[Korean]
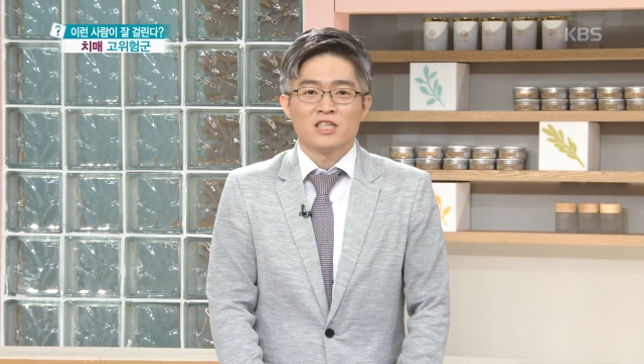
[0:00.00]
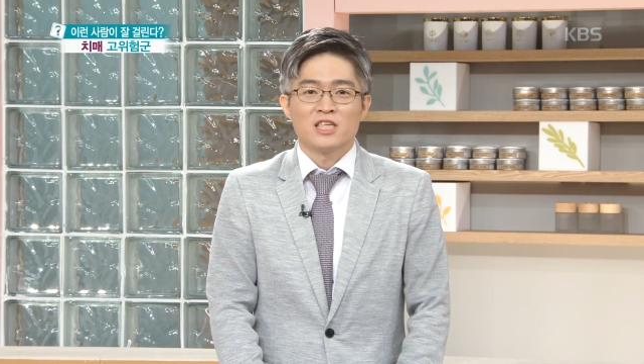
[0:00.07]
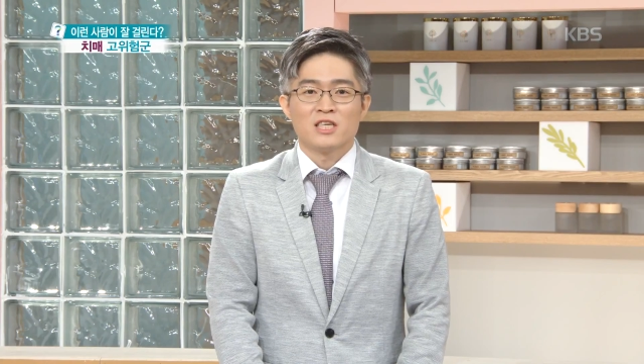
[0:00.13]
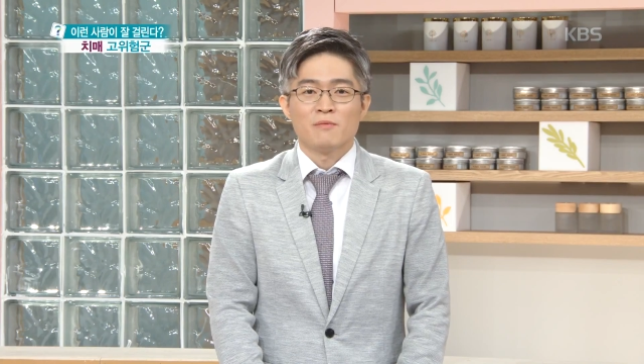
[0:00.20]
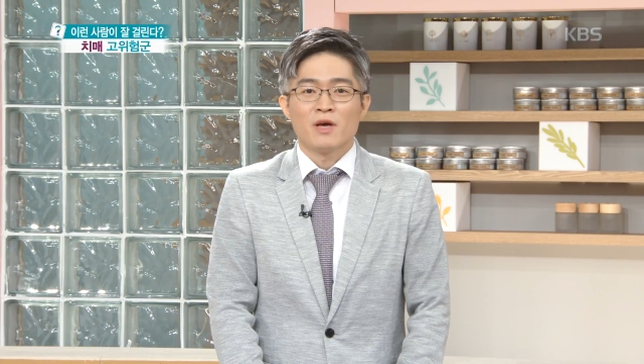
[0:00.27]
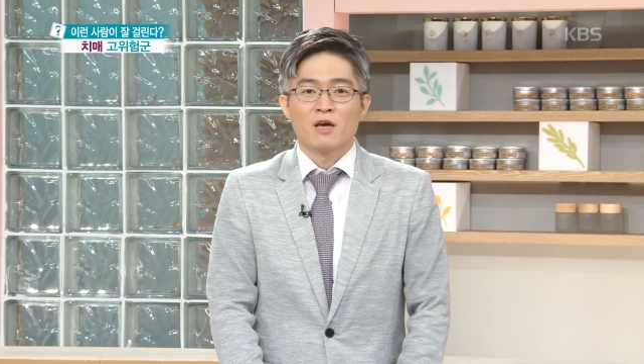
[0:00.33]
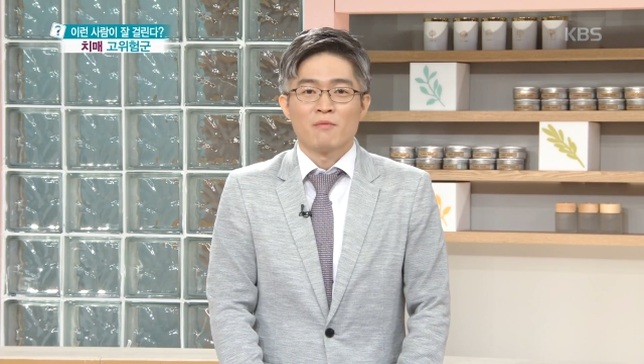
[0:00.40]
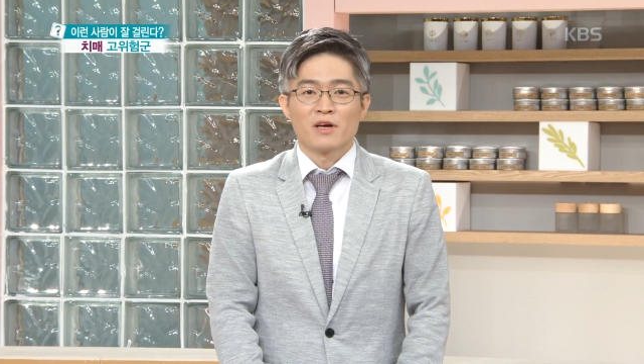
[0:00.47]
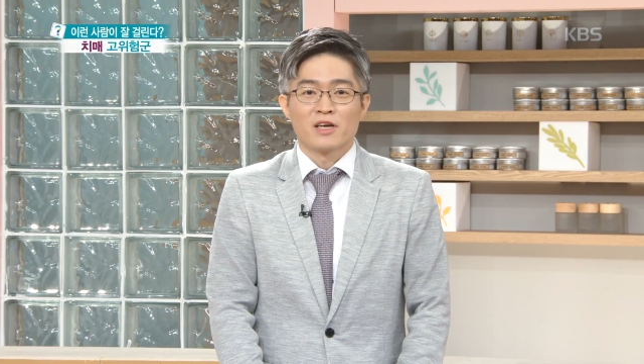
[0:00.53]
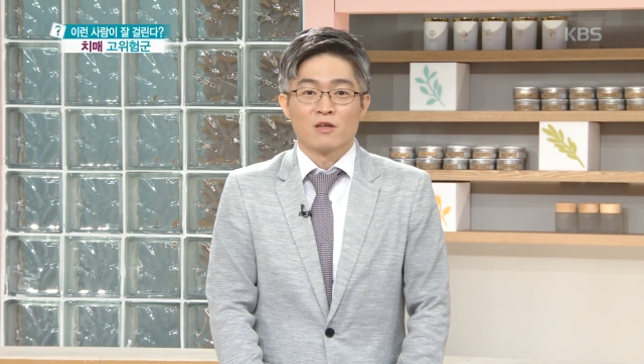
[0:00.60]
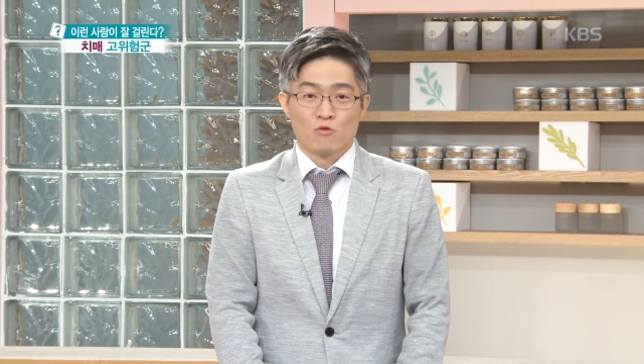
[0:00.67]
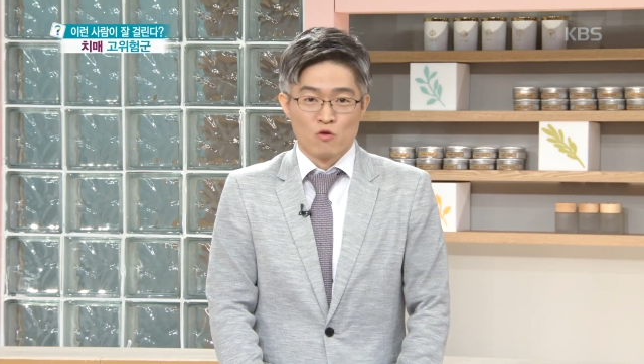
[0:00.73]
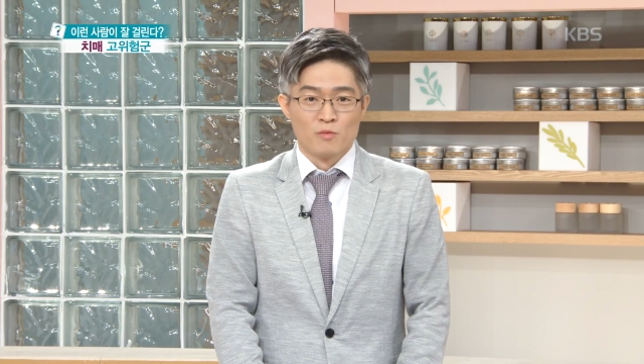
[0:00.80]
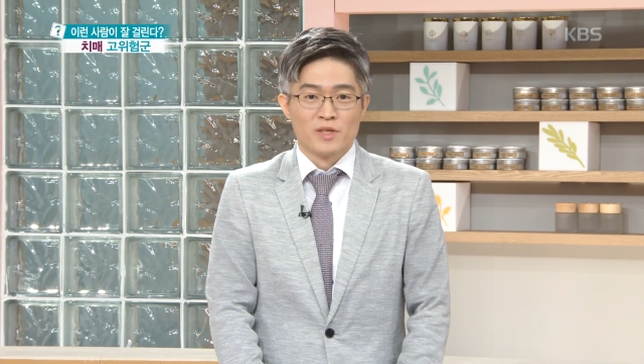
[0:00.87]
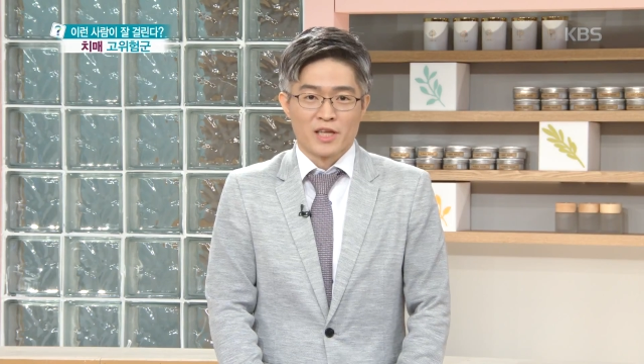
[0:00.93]
치매 예방에
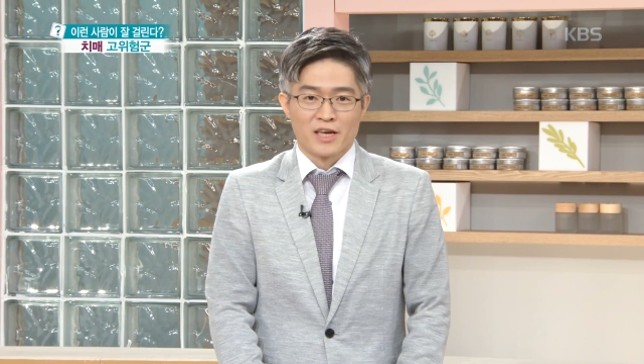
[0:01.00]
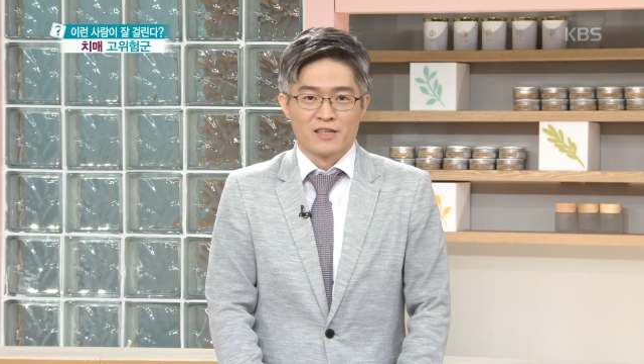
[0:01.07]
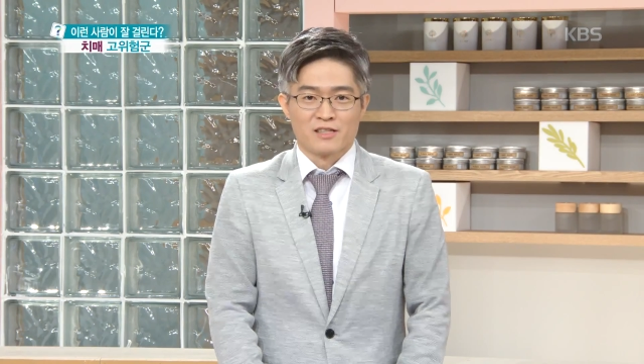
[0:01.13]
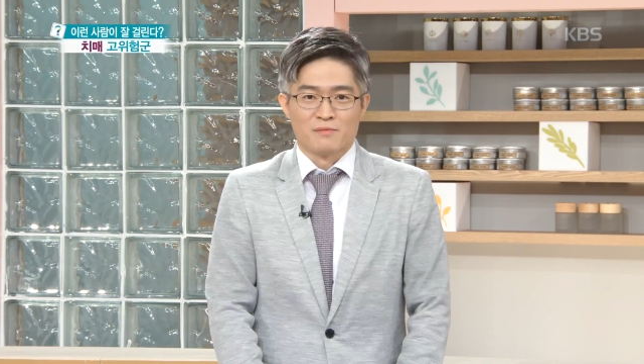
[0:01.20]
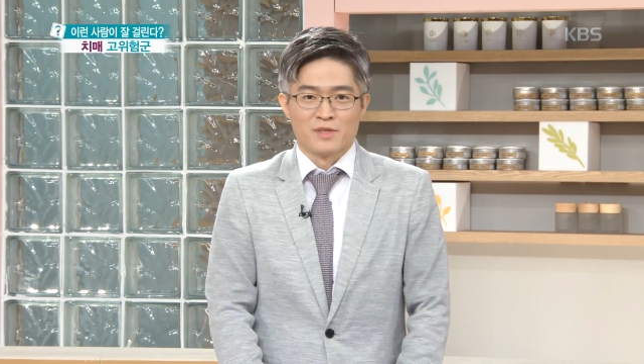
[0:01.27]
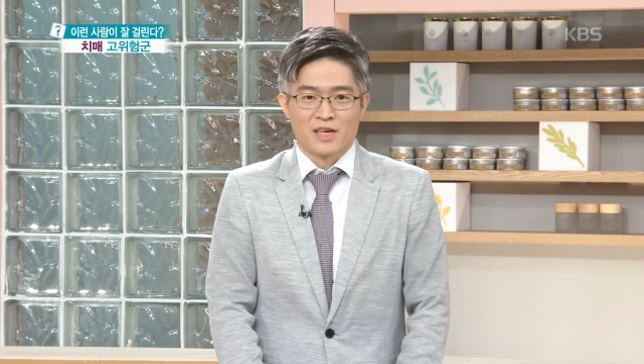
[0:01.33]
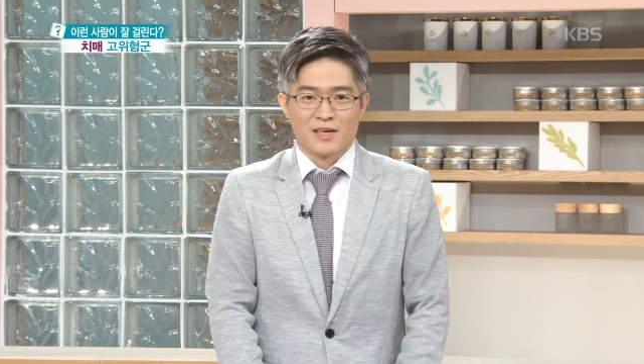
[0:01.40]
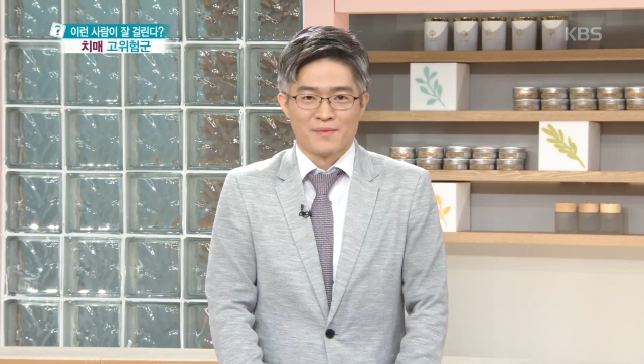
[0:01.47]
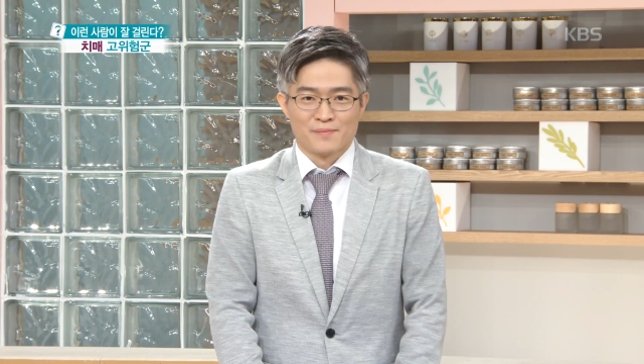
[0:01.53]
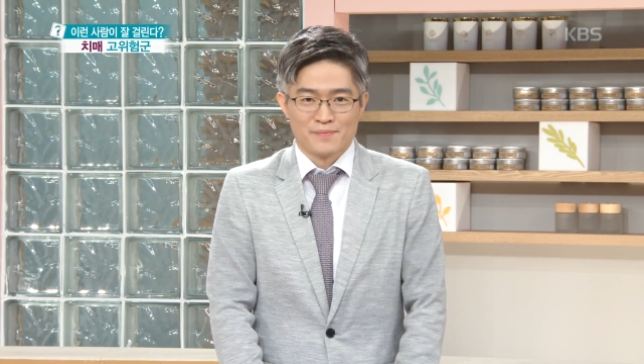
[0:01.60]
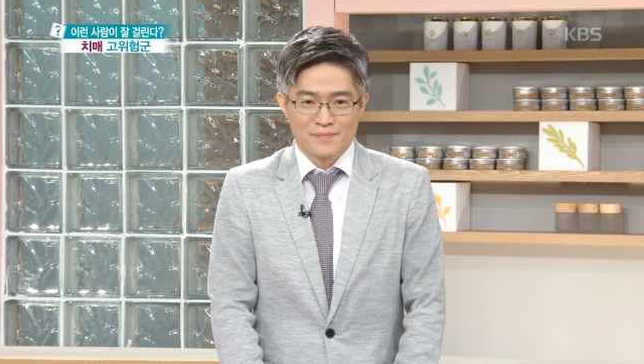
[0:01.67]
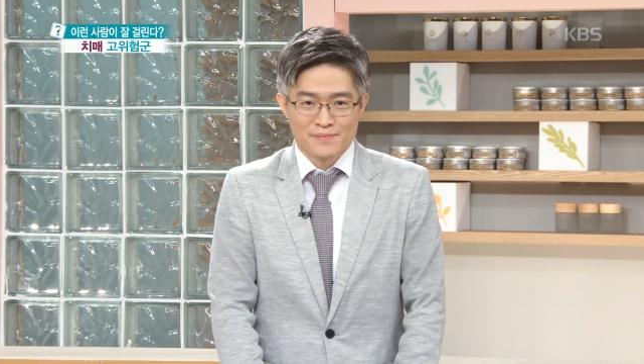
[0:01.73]
도움이 되겠습니다. 네.